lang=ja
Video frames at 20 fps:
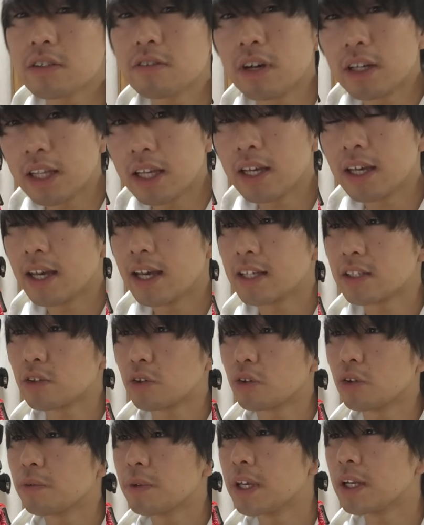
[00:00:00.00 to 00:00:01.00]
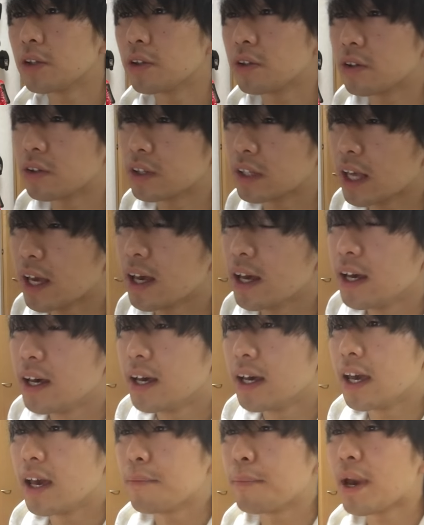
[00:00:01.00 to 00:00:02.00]
くはね、えそこのフィールドによって、
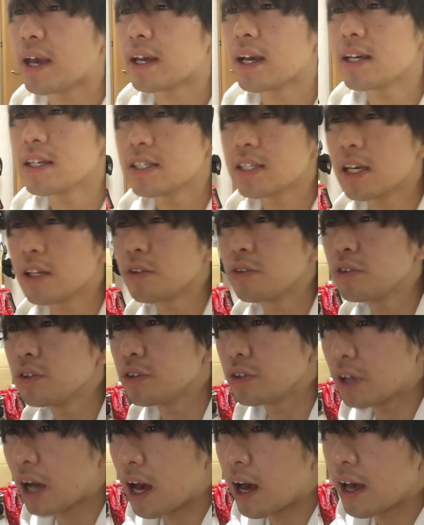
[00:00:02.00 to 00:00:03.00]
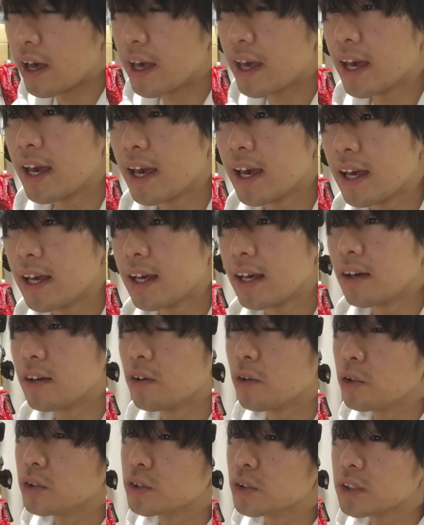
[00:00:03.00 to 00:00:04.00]
え毎回試合のルールが、え
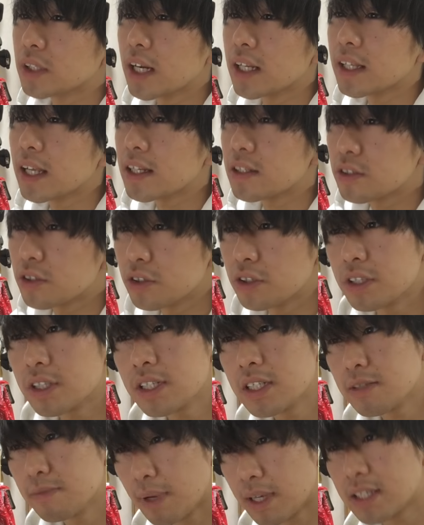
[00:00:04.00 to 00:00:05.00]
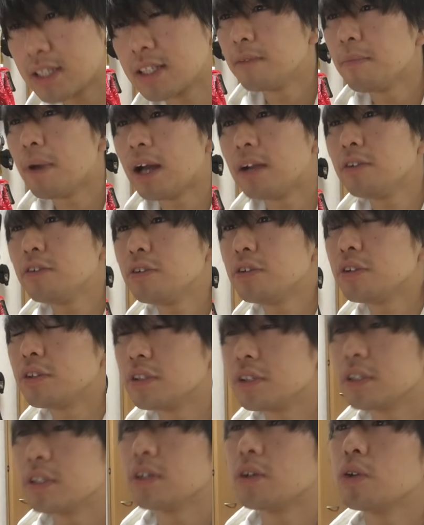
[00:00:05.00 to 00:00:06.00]
放送されたりしますまあルー
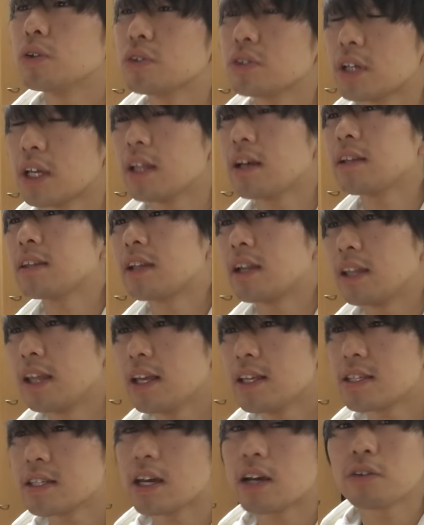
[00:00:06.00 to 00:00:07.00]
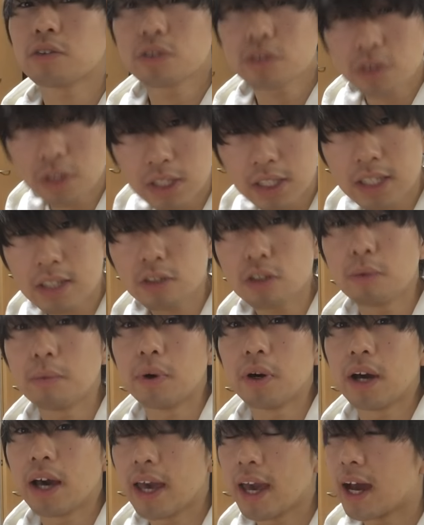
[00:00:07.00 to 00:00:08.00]
ル放送されなかったらね近くの人に聞くの
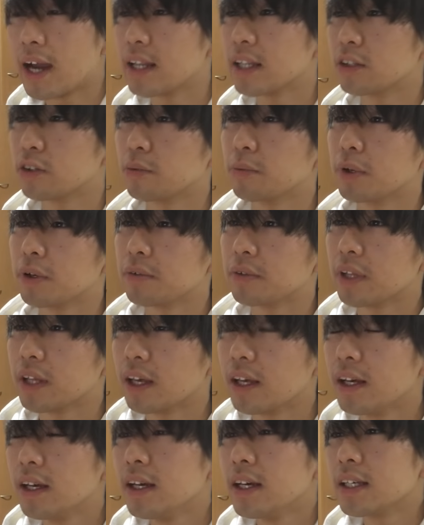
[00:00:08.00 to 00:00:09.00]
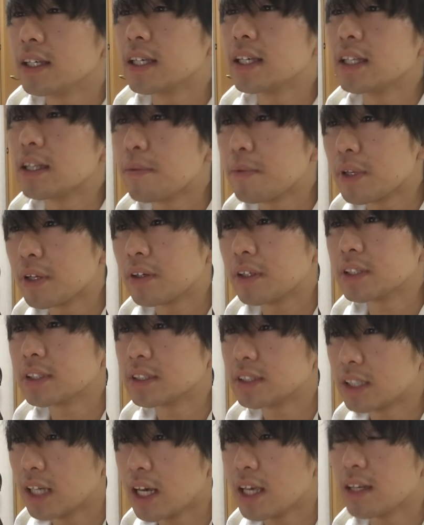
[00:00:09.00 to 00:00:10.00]
も、えー、ありだと思うんで聞いてみてくだ
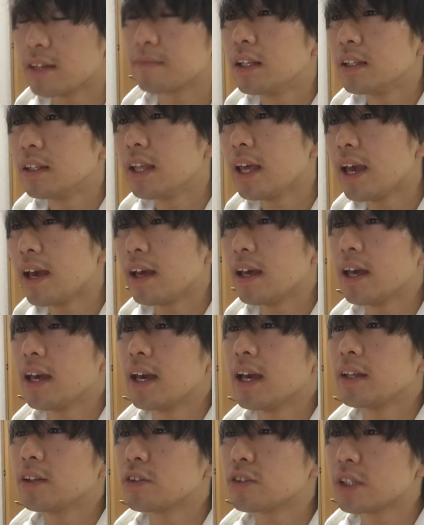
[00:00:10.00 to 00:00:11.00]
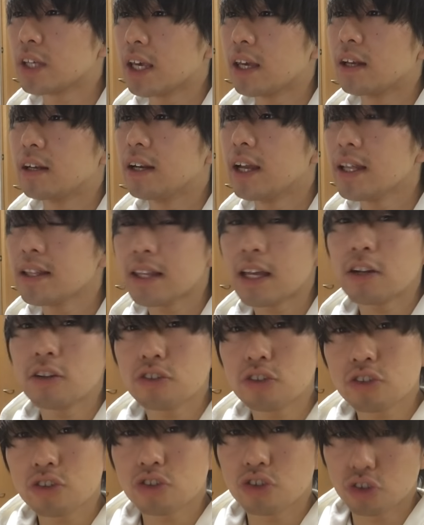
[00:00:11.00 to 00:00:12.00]
さいで、えー、と次
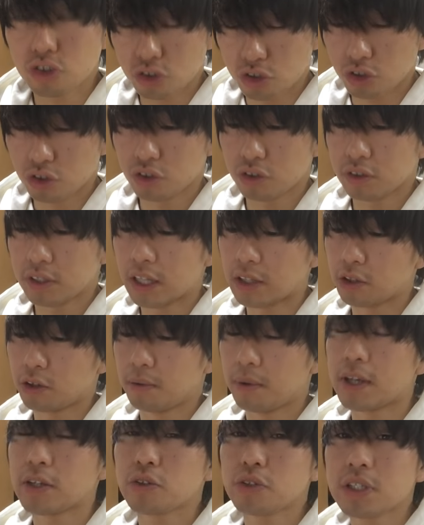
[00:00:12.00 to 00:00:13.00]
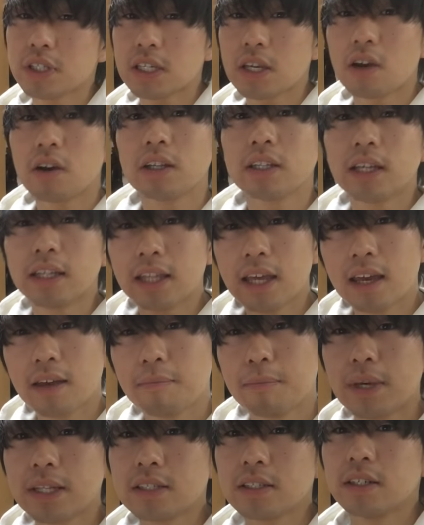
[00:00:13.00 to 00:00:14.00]
レンタル銃など、まあ、初心者の方はね
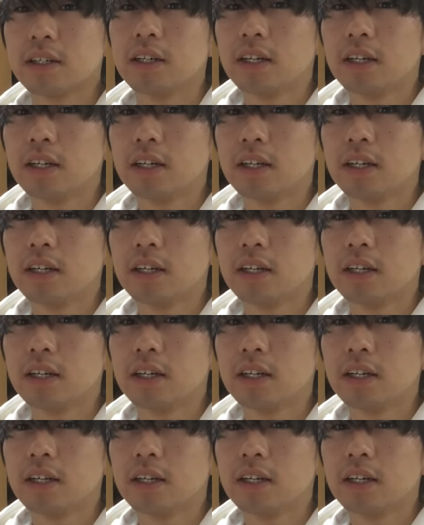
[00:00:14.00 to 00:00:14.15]
まず、